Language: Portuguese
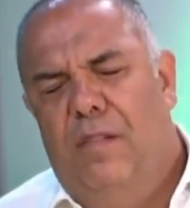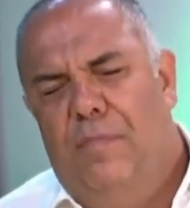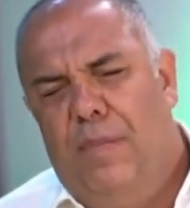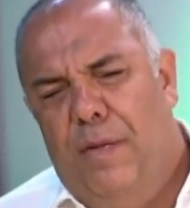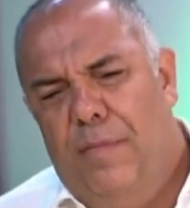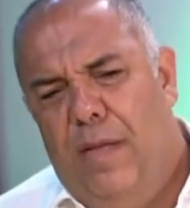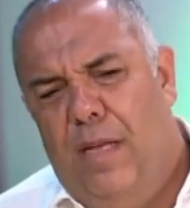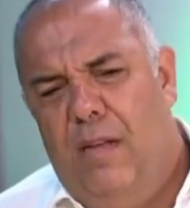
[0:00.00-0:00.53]

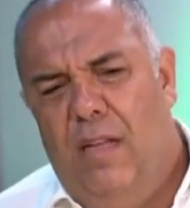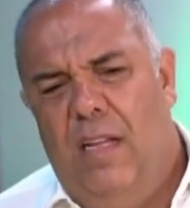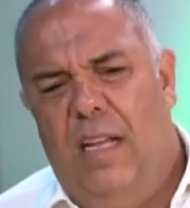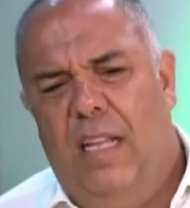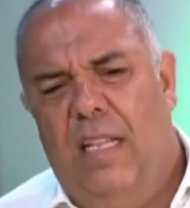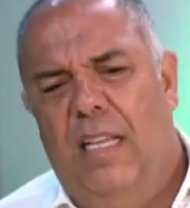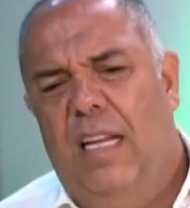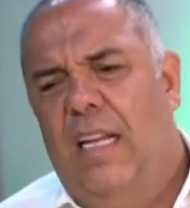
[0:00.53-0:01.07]
primeiro
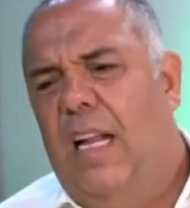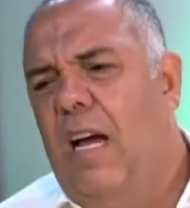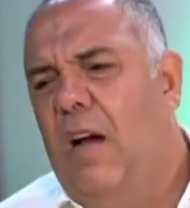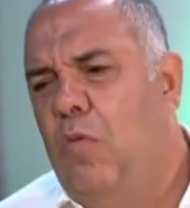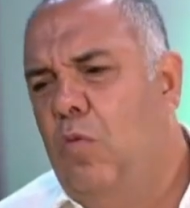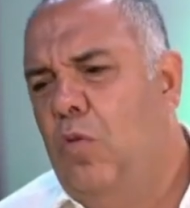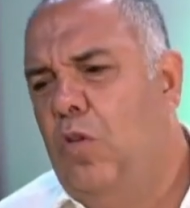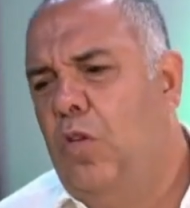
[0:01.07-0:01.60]
a treinar,
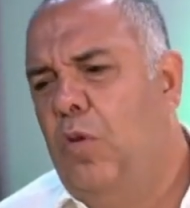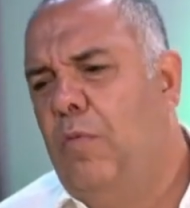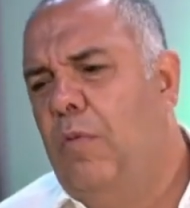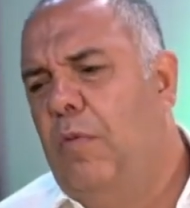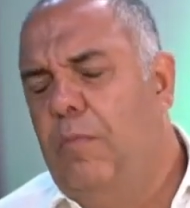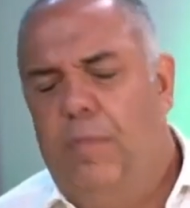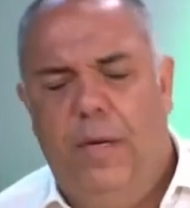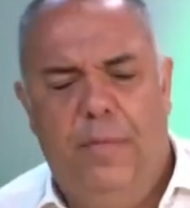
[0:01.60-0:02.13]

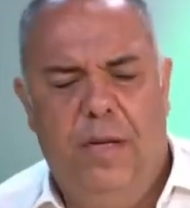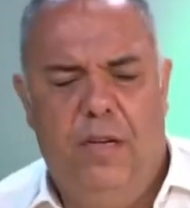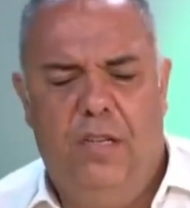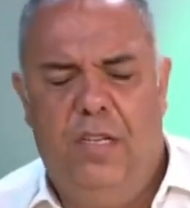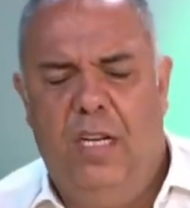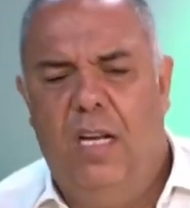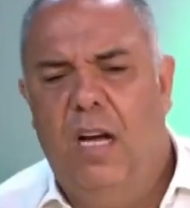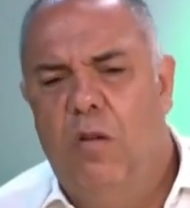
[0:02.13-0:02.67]
último, primeiro a
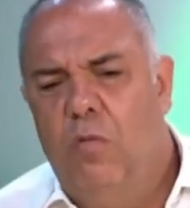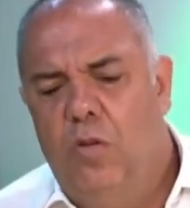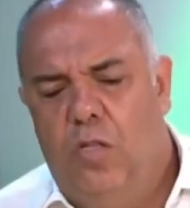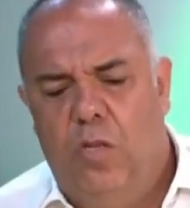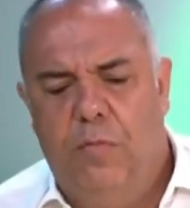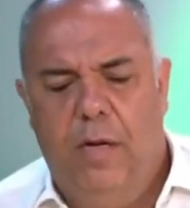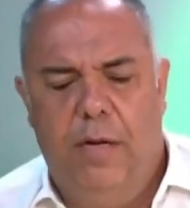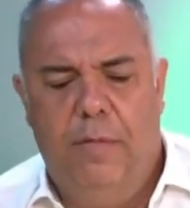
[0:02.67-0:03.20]
chegar,
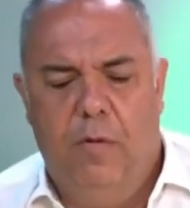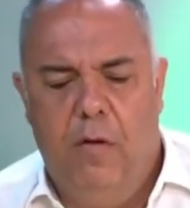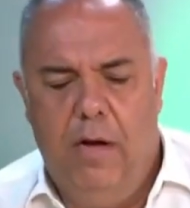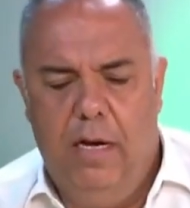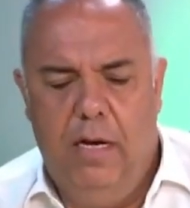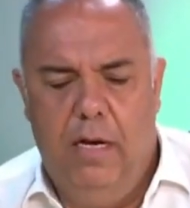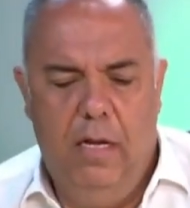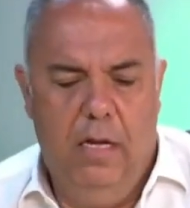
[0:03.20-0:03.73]
último a ir
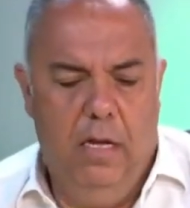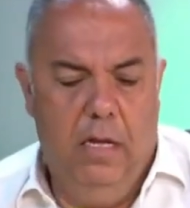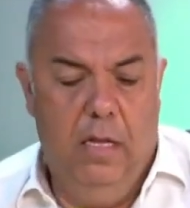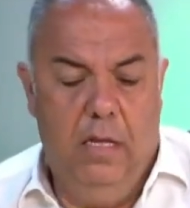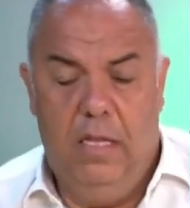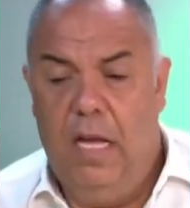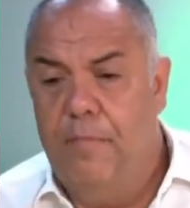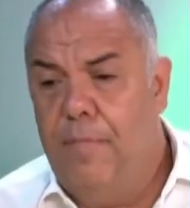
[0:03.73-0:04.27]
embora.
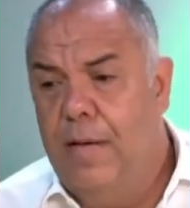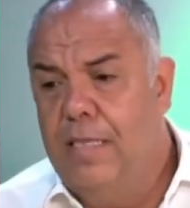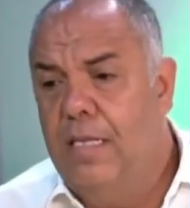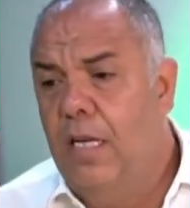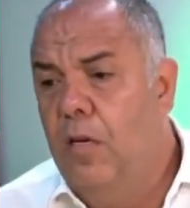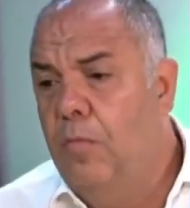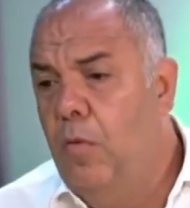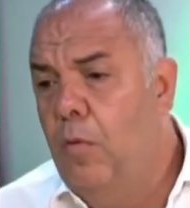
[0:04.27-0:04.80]
Tá
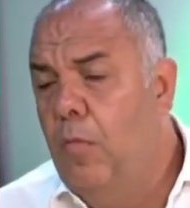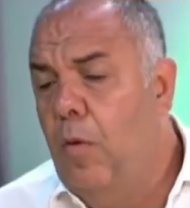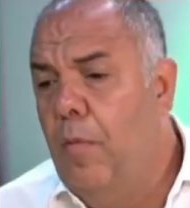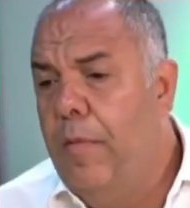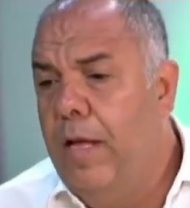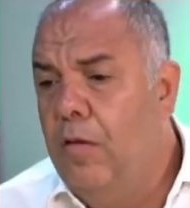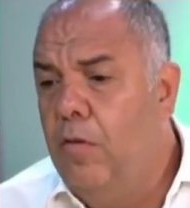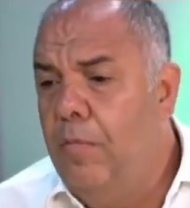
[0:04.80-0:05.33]
passando um
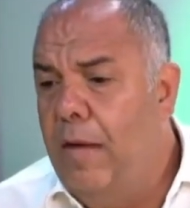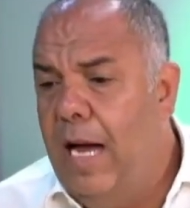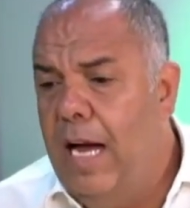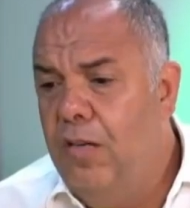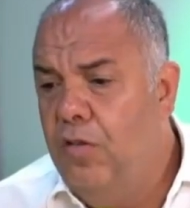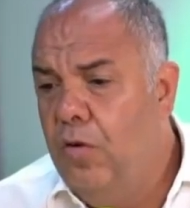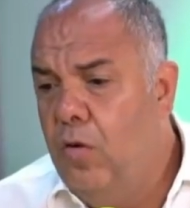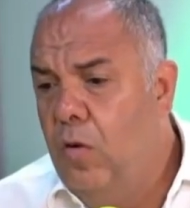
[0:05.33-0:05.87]
momento
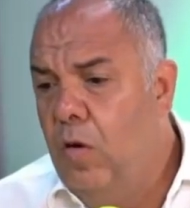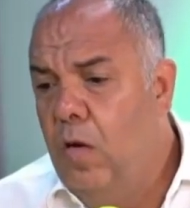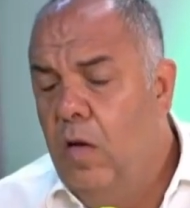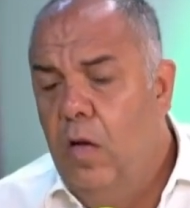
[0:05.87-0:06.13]
mágico.